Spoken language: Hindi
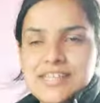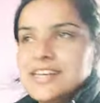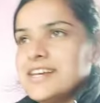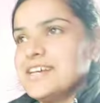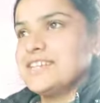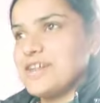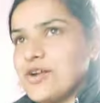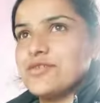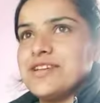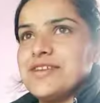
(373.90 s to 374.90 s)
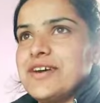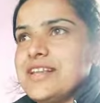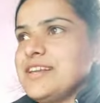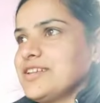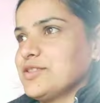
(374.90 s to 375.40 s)
थी झाड़ू देने
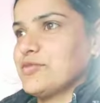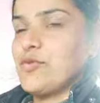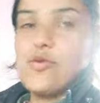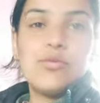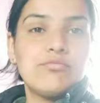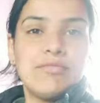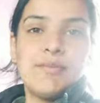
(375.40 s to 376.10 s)
वाली तो वो